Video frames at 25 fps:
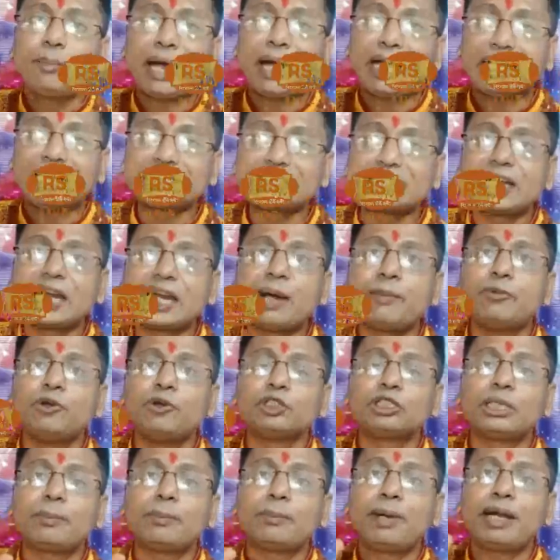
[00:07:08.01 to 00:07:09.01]
পাঁচ গ্রাম
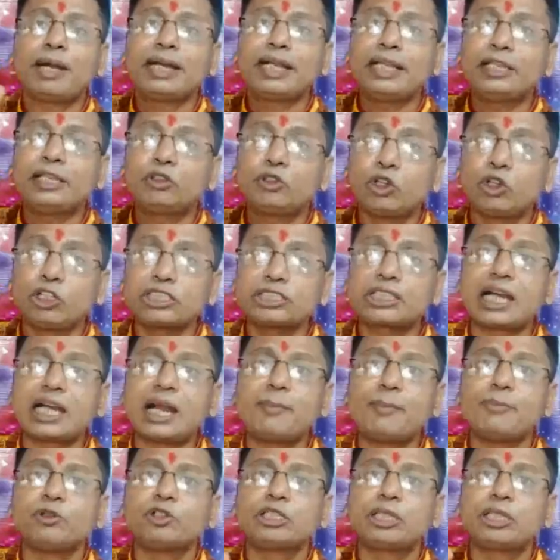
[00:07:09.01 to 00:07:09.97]
হতে পারে দশ গ্রাম